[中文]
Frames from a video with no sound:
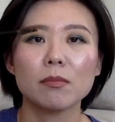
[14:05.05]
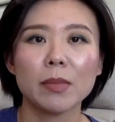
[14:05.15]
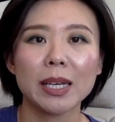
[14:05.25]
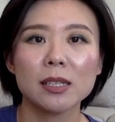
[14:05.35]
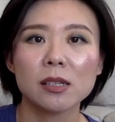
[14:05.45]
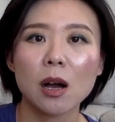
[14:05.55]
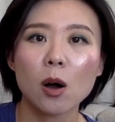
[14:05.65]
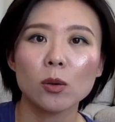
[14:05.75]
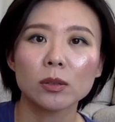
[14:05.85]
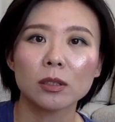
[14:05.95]
眉
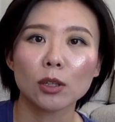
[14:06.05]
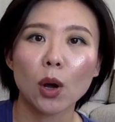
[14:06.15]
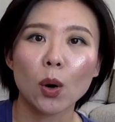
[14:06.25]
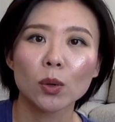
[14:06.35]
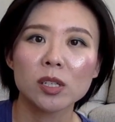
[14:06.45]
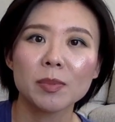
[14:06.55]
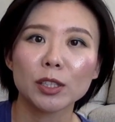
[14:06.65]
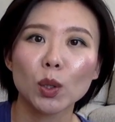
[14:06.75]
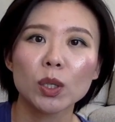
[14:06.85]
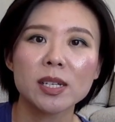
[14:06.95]
胶的头儿基本
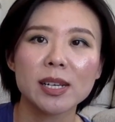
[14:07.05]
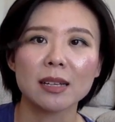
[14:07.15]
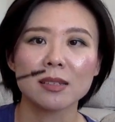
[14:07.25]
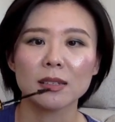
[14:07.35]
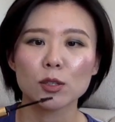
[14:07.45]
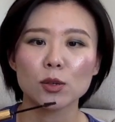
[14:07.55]
上都是这样子的，